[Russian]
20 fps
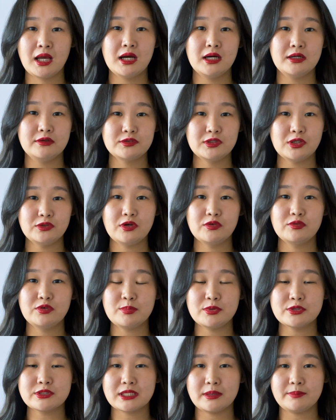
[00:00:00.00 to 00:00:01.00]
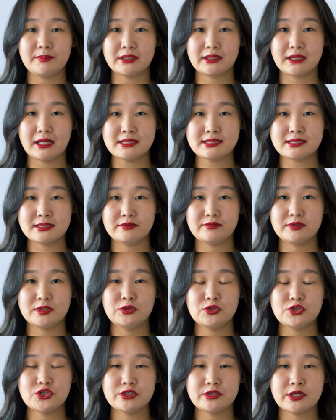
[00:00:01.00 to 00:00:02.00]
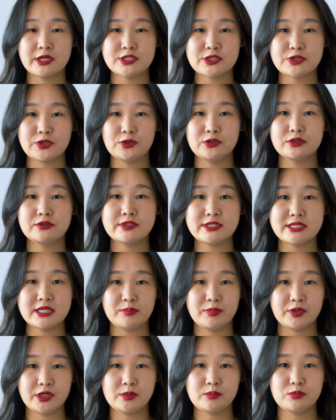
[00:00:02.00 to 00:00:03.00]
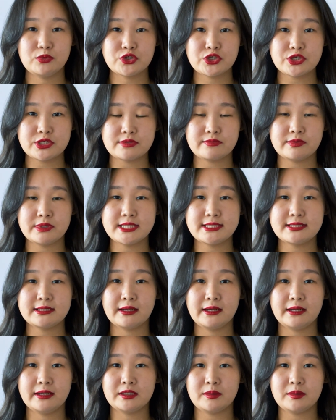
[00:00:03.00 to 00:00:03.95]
В новом выпуске подкаста ведущие раскроют все преимущества и секреты